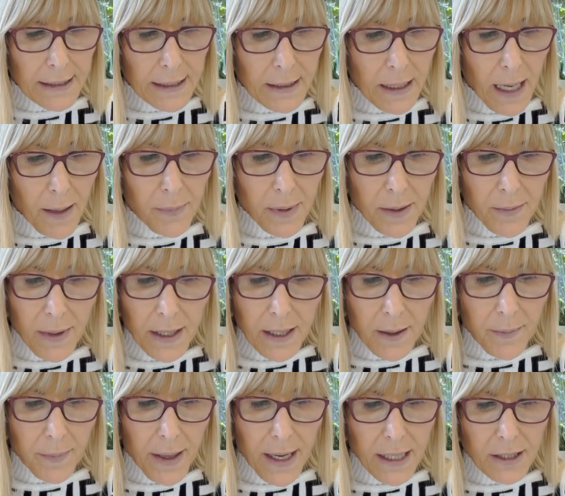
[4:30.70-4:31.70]
A primeira
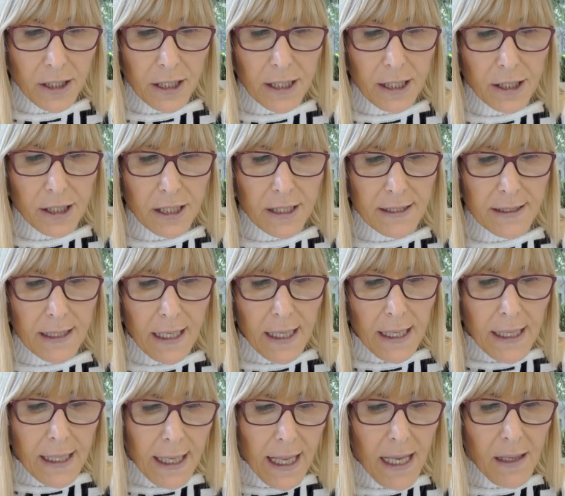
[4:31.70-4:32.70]
parte ele diz:
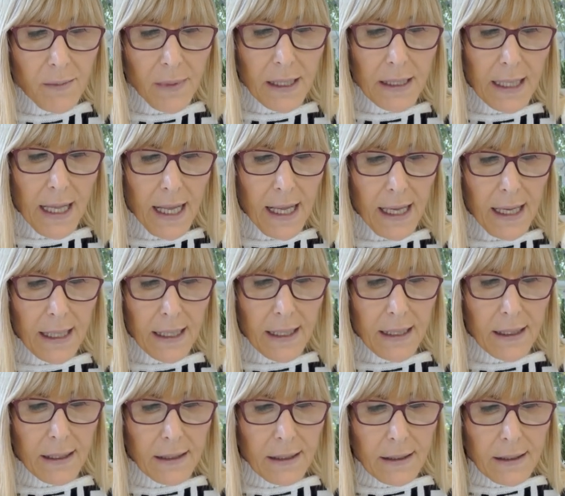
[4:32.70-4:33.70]
Quem me
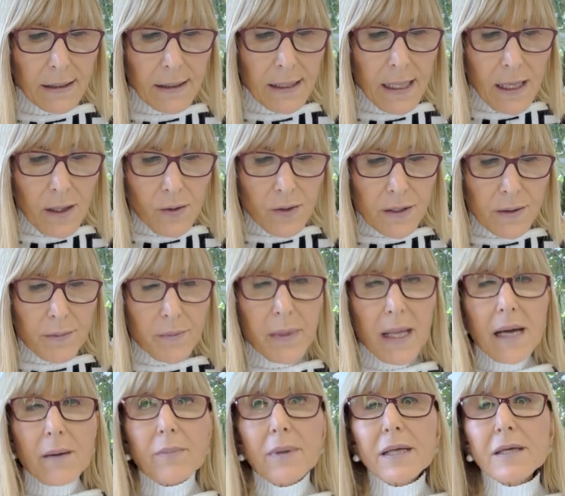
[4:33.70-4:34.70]
dera Deus
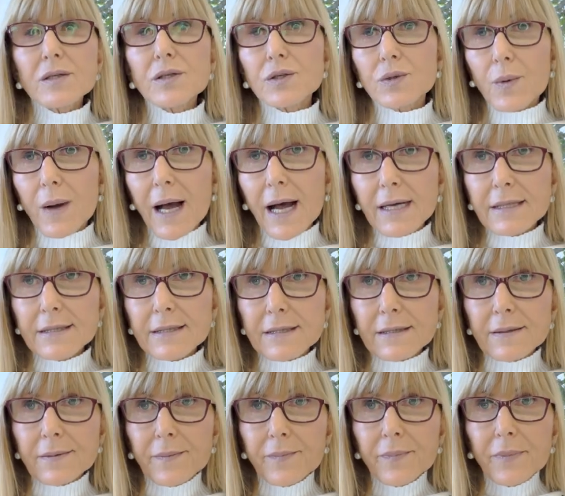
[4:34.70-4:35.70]
me
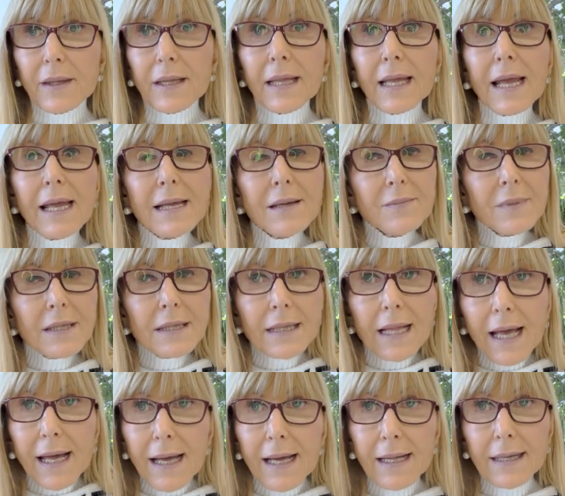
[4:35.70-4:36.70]
abençoasse. Quem me
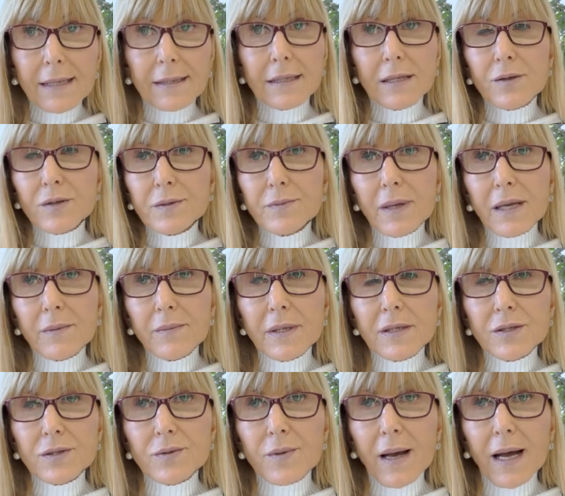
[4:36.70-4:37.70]
dera Deus me
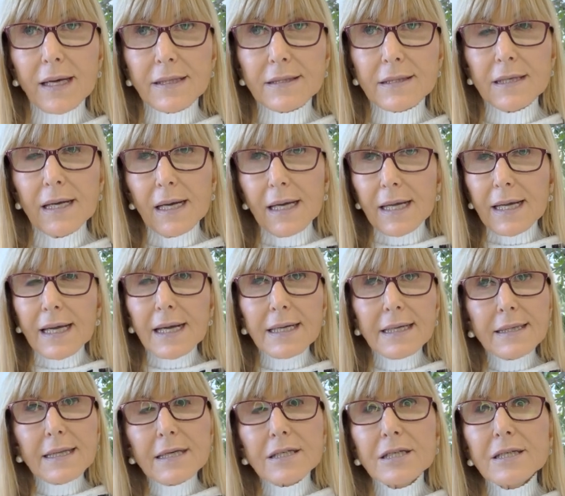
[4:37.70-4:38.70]
abençoasse. Ele
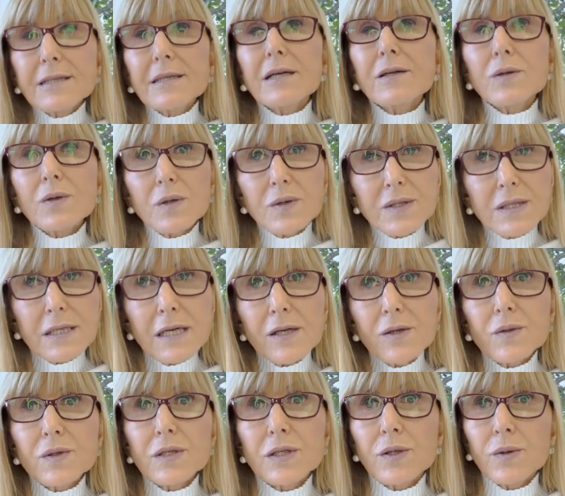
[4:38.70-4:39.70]
está dizendo: Eu sei
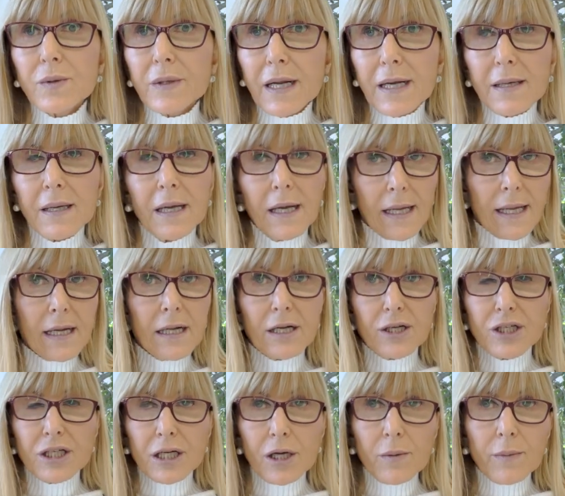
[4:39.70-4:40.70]
que o Senhor é. Ele
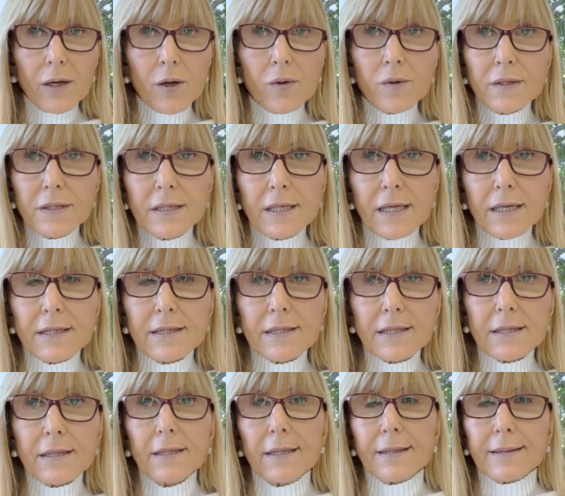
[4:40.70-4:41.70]
tinha uma
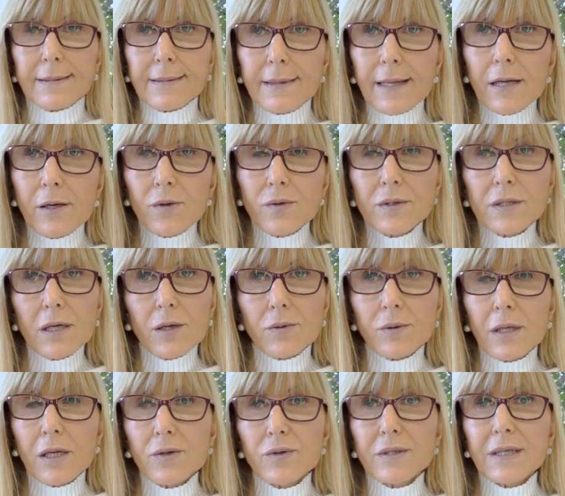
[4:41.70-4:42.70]
consciência. Deus é o
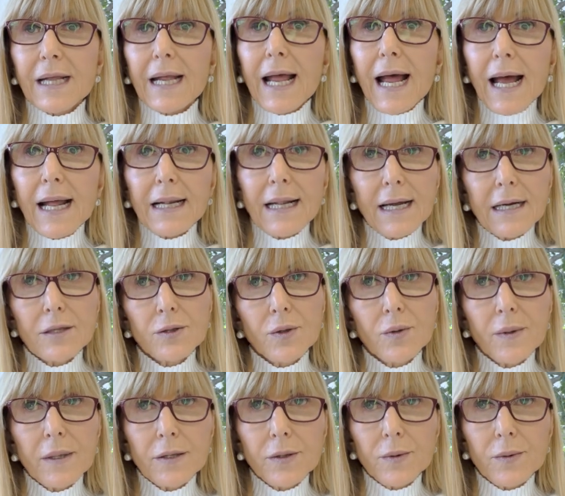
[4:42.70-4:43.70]
Deus
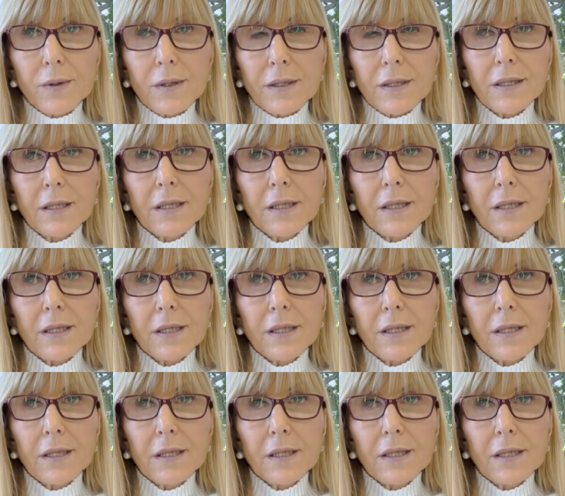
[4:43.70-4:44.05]
galardoador.